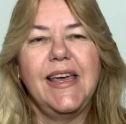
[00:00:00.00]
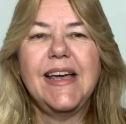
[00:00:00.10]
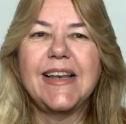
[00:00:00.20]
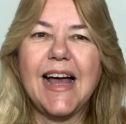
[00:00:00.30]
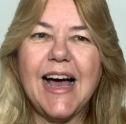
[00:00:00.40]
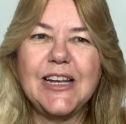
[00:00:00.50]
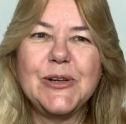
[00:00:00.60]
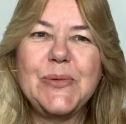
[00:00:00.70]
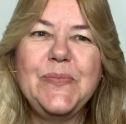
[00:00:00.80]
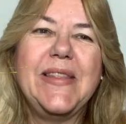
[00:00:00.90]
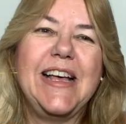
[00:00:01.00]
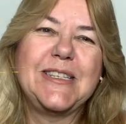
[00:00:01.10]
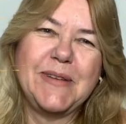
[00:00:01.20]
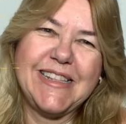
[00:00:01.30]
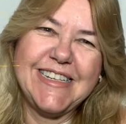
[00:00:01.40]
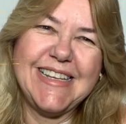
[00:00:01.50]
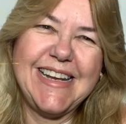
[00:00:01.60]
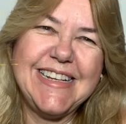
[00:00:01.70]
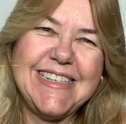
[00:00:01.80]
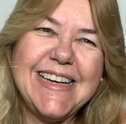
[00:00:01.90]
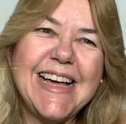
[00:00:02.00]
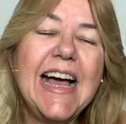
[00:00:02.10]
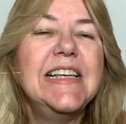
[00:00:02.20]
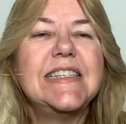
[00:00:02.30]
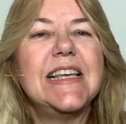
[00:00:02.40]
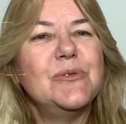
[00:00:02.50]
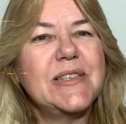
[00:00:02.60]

E claro, décima terceira dica, são os